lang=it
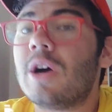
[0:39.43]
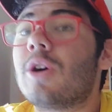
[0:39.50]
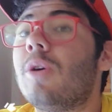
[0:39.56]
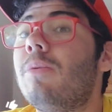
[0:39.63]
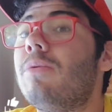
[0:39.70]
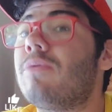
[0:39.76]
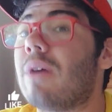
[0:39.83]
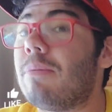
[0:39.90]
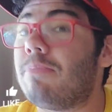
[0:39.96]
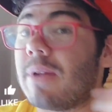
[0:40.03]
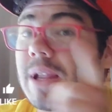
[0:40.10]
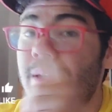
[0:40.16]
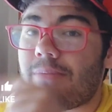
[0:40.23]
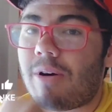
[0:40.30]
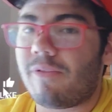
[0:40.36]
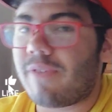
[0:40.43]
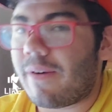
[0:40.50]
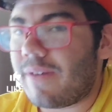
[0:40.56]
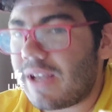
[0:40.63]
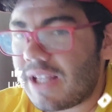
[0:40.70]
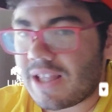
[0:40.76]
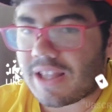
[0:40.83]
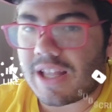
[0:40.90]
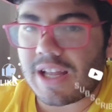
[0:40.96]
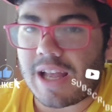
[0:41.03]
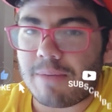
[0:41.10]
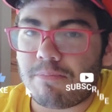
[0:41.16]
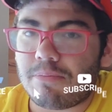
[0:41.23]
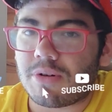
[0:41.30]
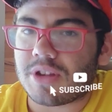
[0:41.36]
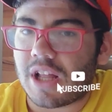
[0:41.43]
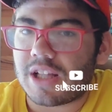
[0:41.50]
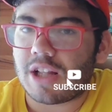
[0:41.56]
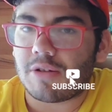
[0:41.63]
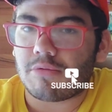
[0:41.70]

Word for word: Comunque prima ovviamente è importante